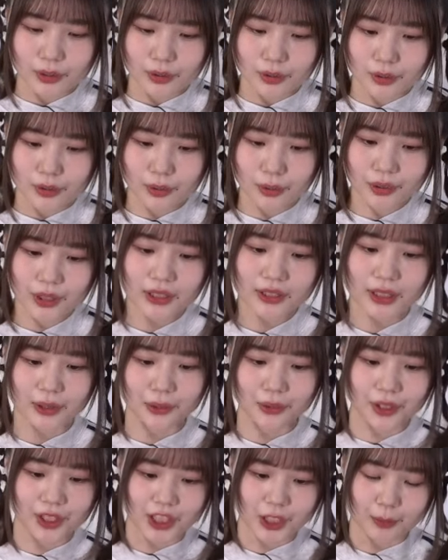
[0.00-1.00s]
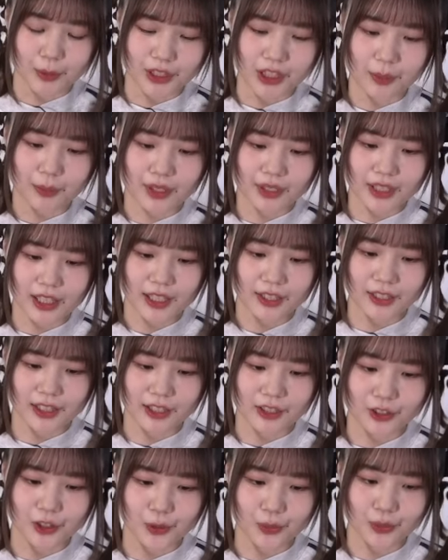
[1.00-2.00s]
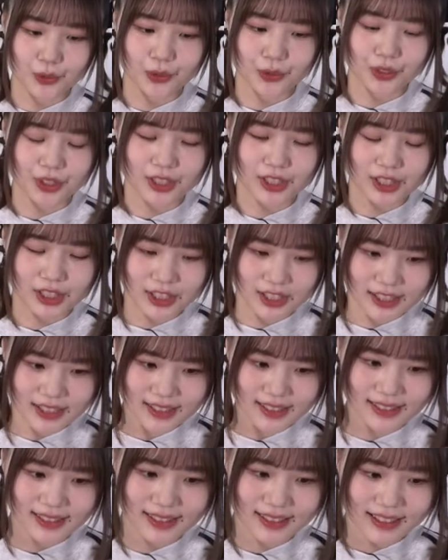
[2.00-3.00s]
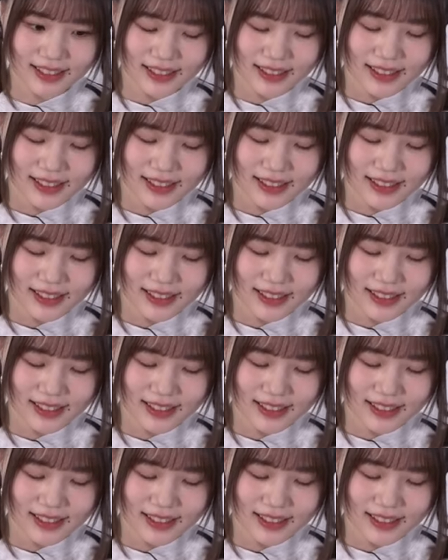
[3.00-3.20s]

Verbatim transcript: そうなった時にまた見たいなって思うし、